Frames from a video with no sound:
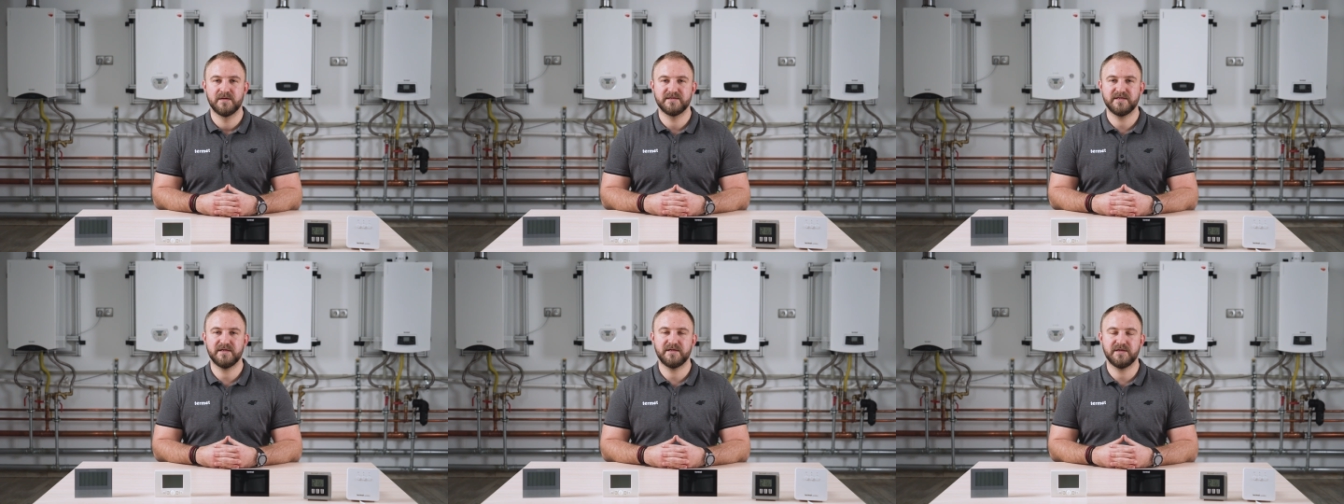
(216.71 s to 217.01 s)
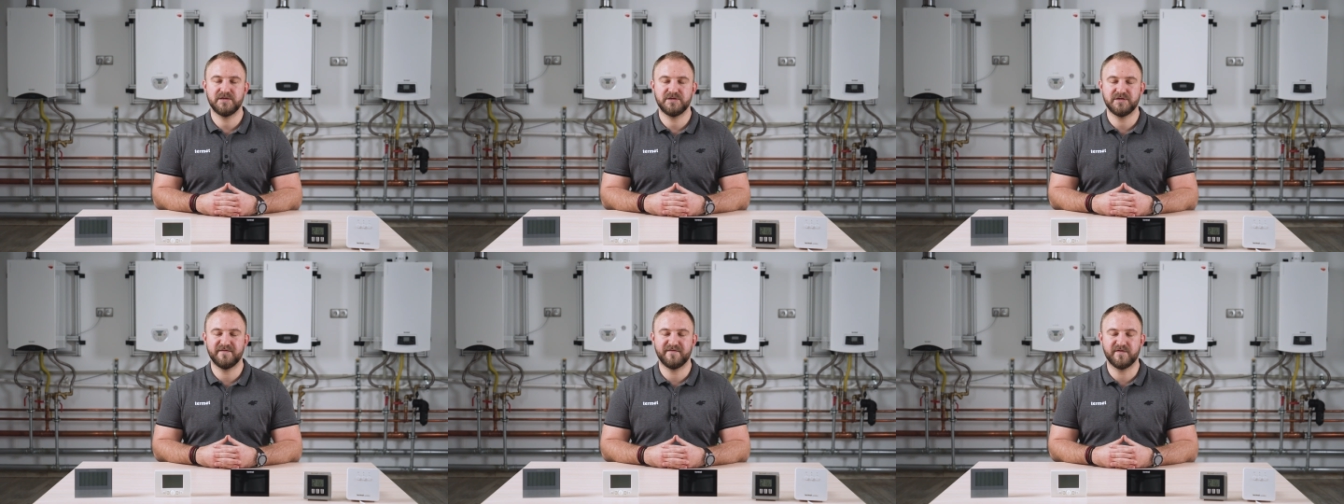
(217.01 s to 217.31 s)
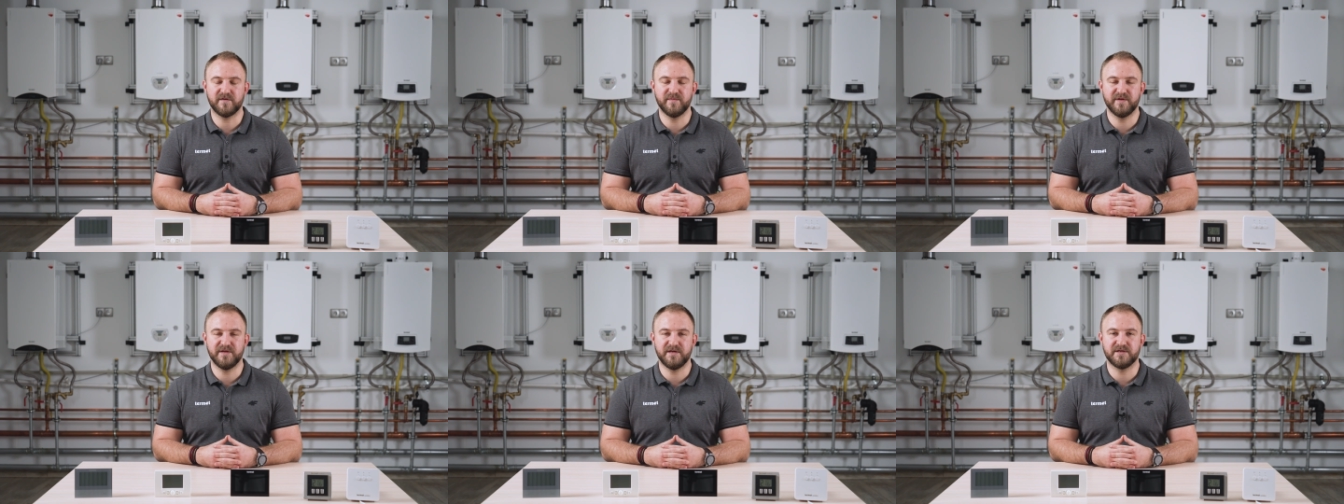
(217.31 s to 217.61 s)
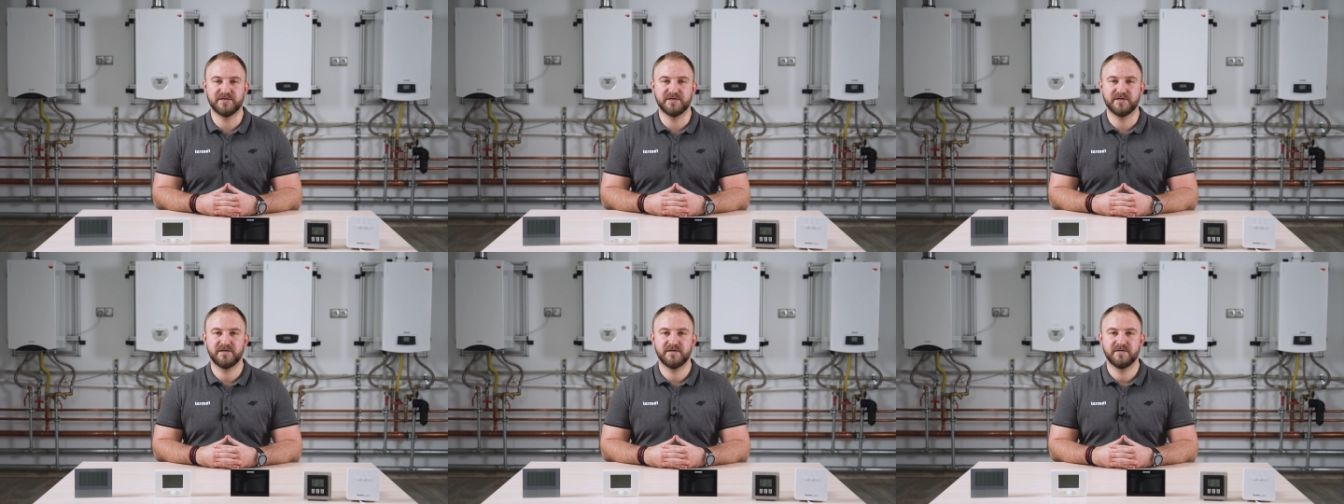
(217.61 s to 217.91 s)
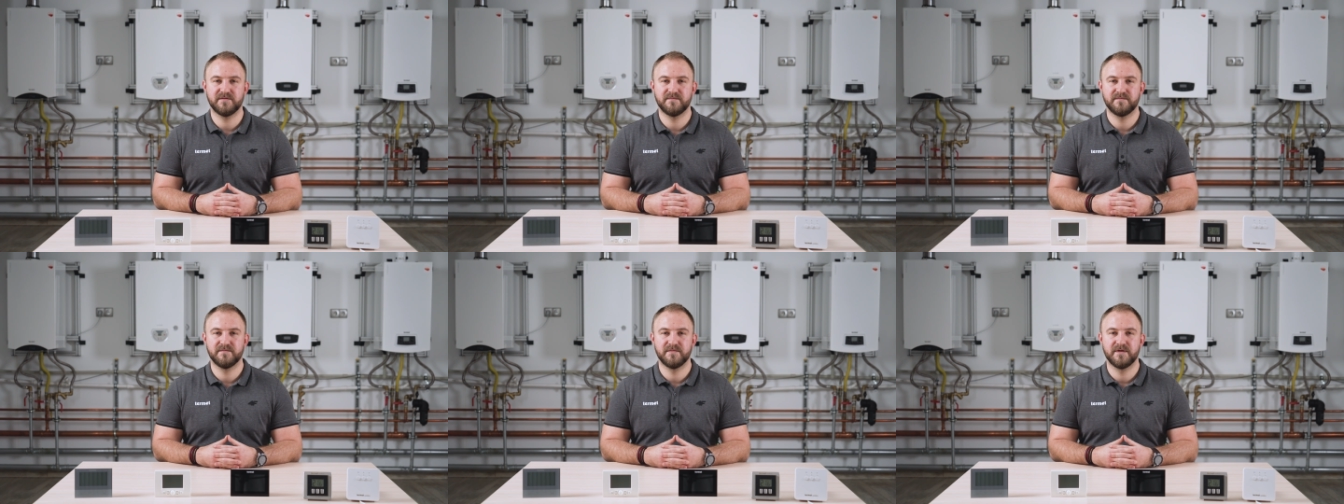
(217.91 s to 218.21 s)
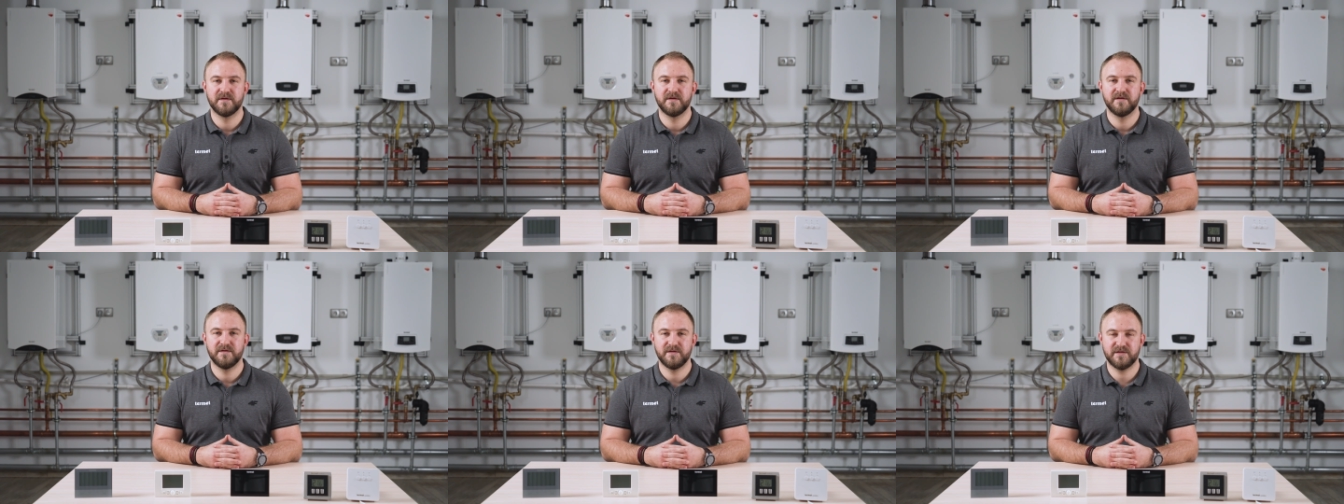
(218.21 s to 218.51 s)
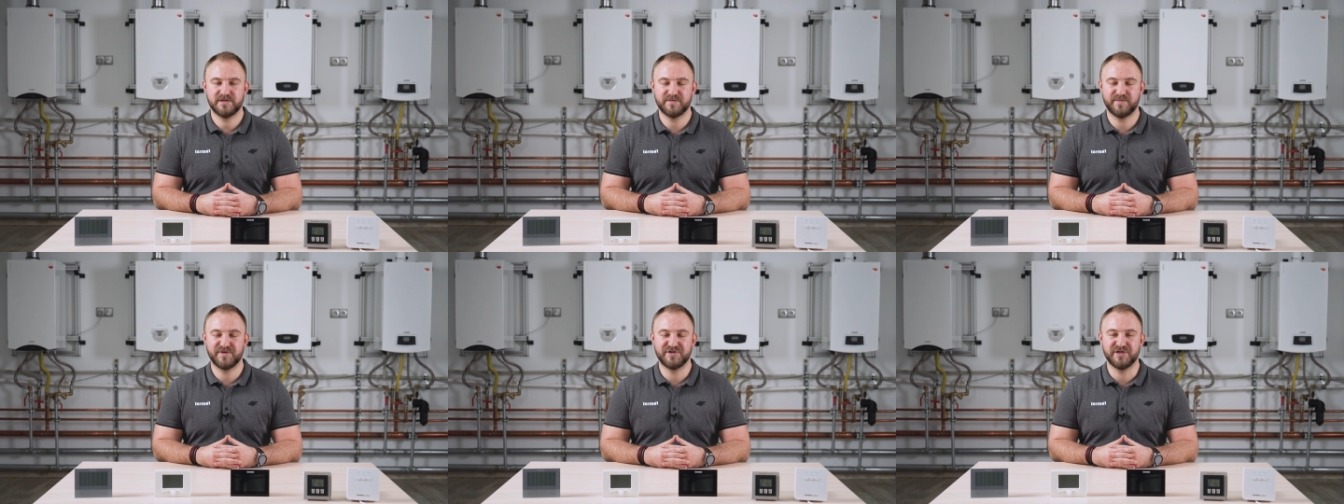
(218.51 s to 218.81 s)
zadajcie je w komentarzach.
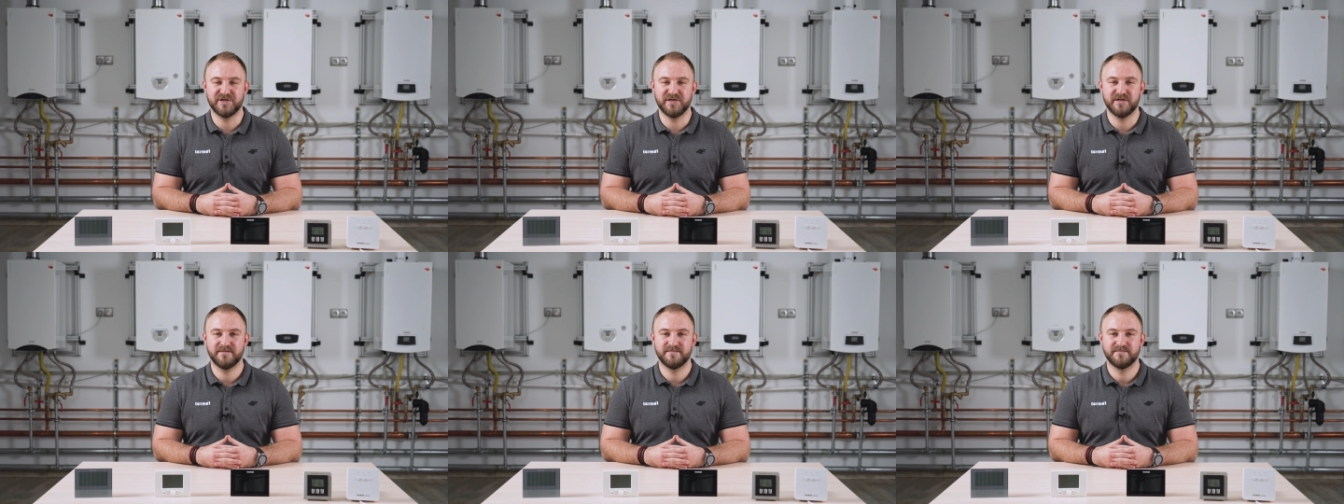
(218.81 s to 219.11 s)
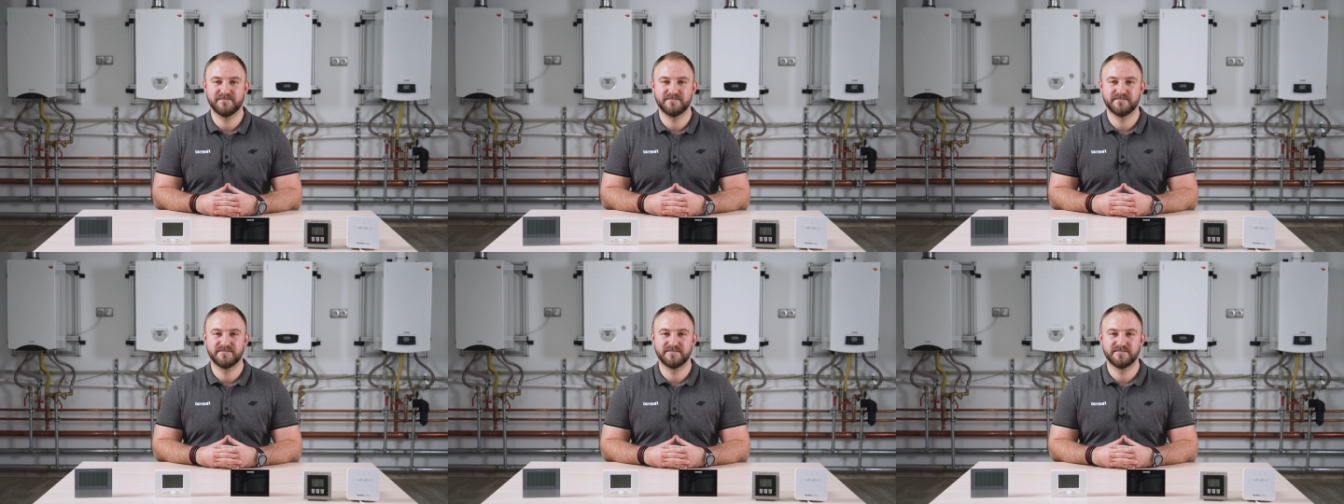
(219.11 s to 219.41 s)
Do zobaczenia.